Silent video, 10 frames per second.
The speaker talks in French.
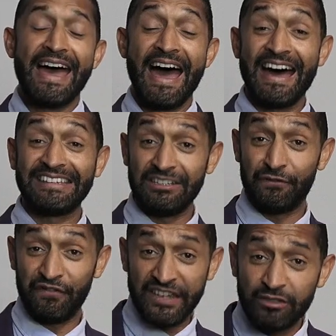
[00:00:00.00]
à des
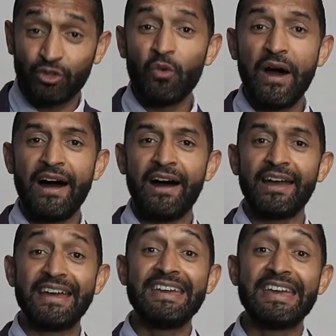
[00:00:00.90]

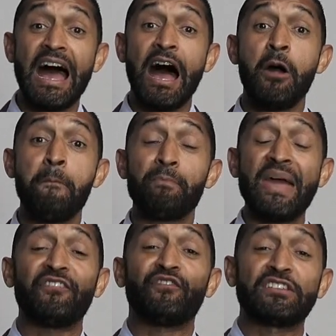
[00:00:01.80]
victoires et à un
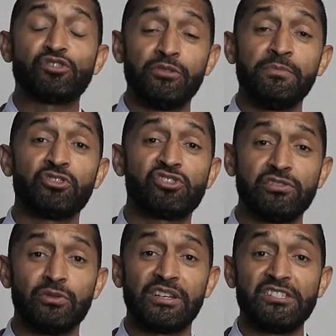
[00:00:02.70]
perfectionnement en
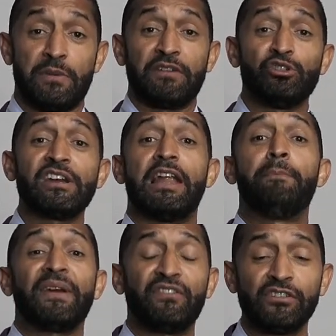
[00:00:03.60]
Jésus-Christ, parvenir à la
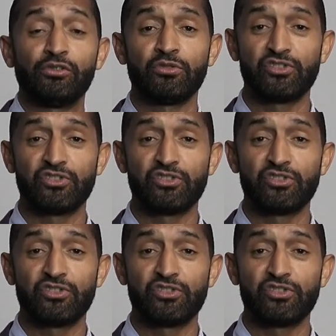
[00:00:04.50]
perfection en